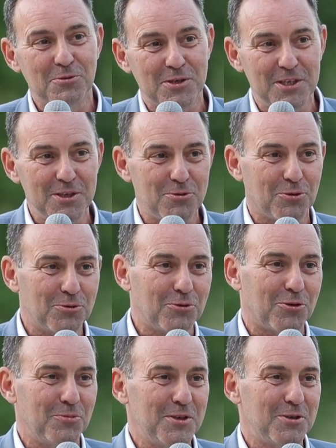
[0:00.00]
aussi sur
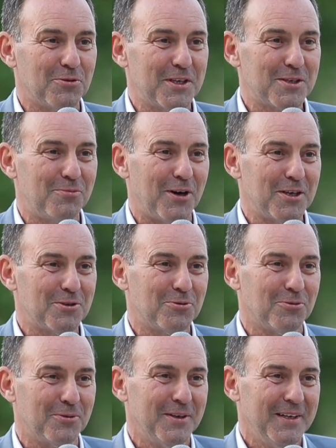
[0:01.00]
d'autres missions
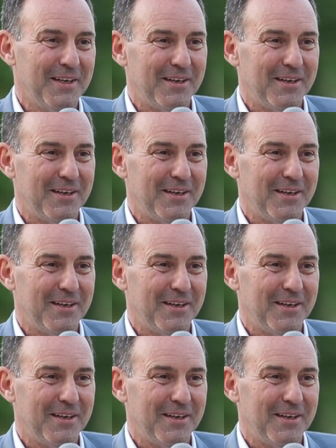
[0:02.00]
d'exploration